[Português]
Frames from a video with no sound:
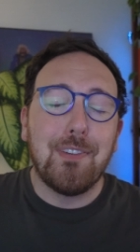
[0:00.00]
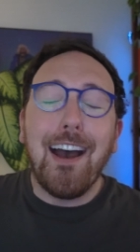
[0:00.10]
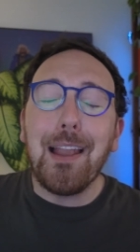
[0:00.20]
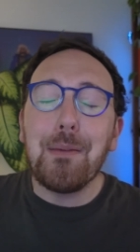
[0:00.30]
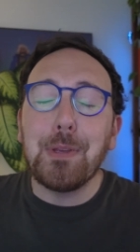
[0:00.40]

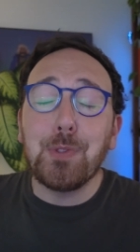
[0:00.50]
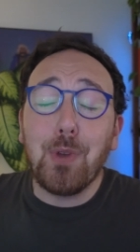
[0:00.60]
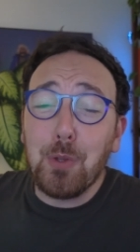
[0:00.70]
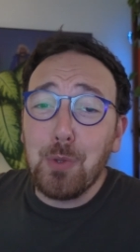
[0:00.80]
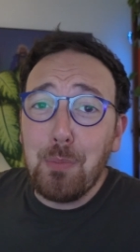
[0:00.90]
Fala
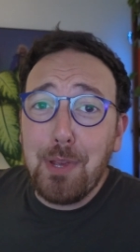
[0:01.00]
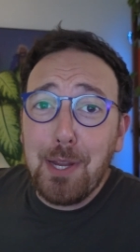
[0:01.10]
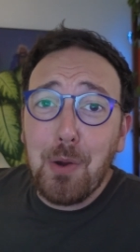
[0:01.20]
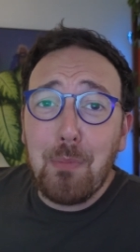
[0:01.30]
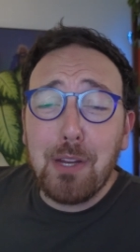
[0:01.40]
pessoal, tudo
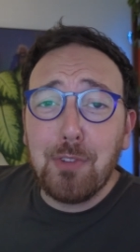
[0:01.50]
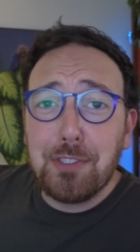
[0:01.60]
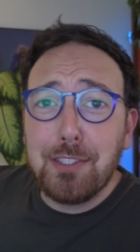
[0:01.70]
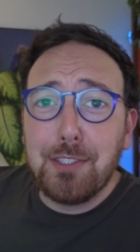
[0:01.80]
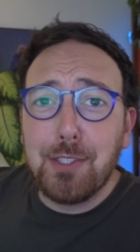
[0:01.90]
bem? Como é que
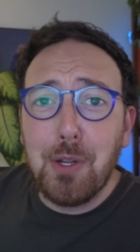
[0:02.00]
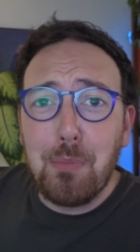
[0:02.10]
vocês estão?